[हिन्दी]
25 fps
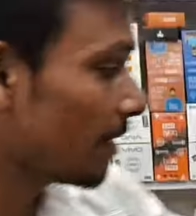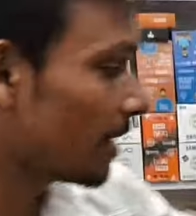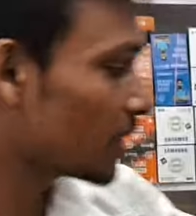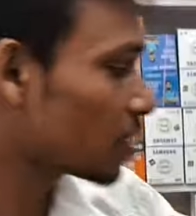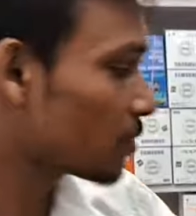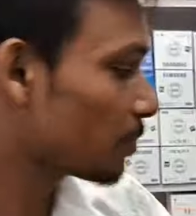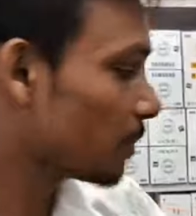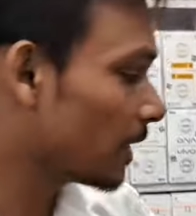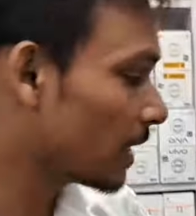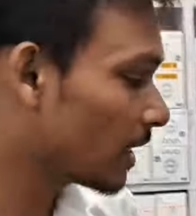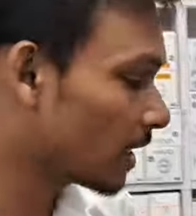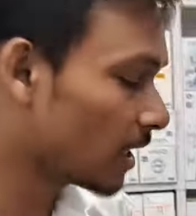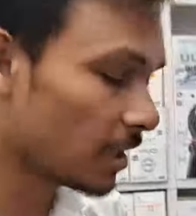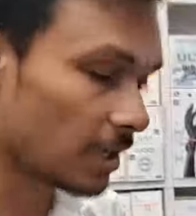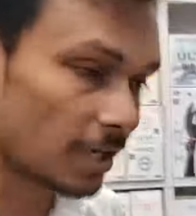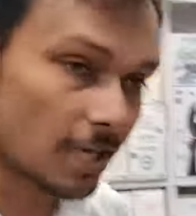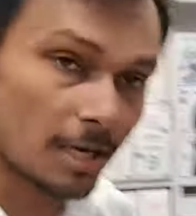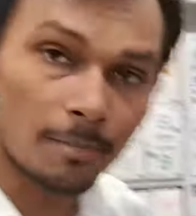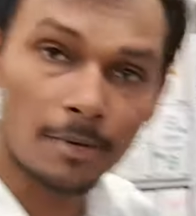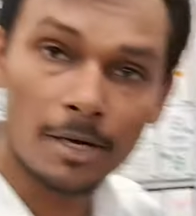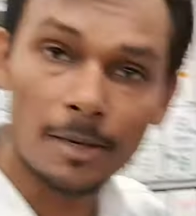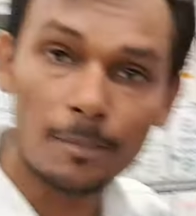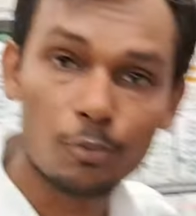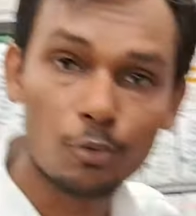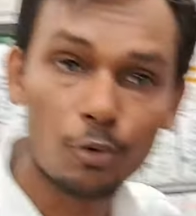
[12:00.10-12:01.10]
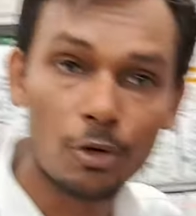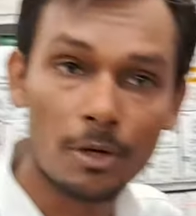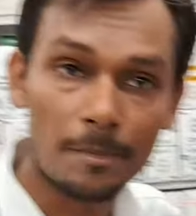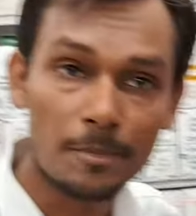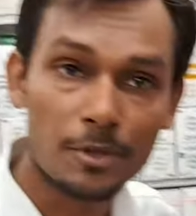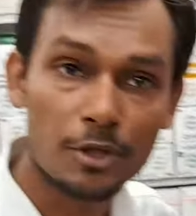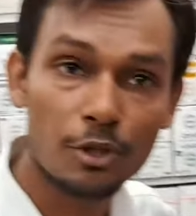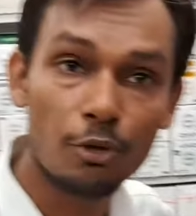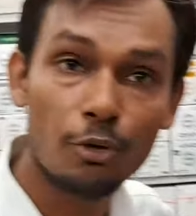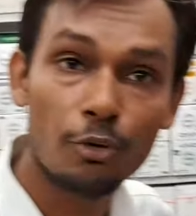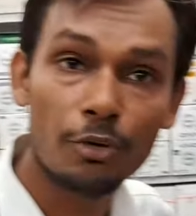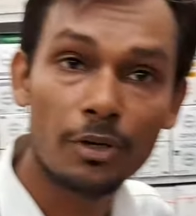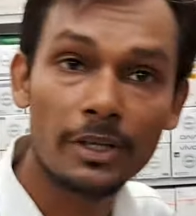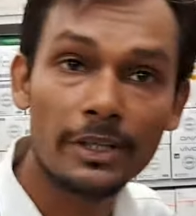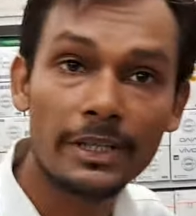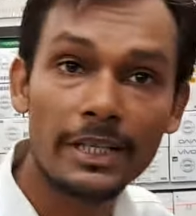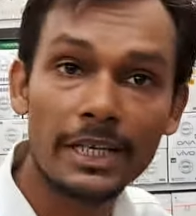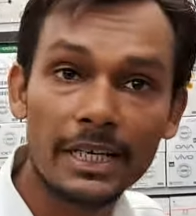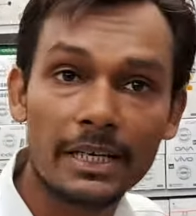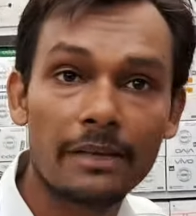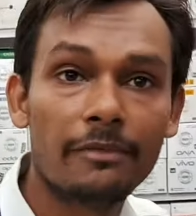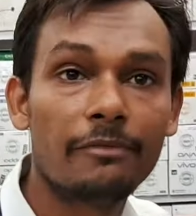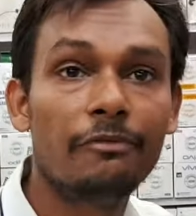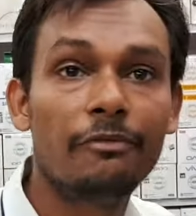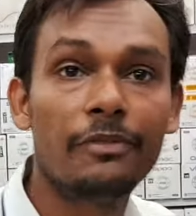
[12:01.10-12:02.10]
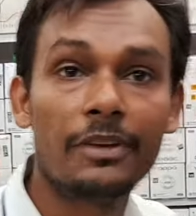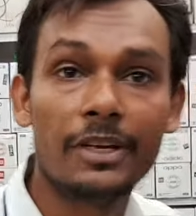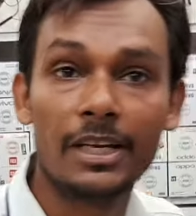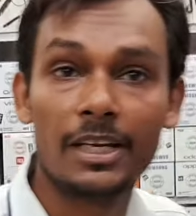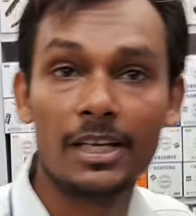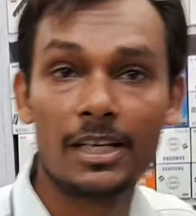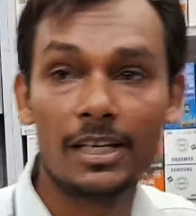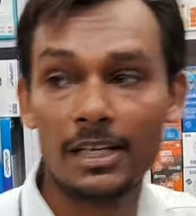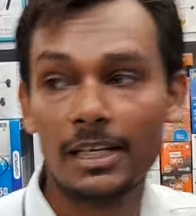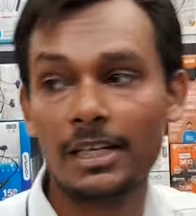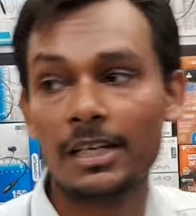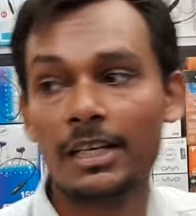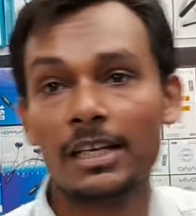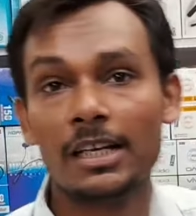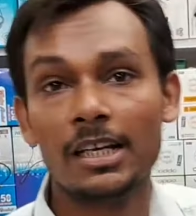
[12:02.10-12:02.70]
ये, ये वाला स्पीकर हम आपको एब्सोल्युटली देंगे फ्री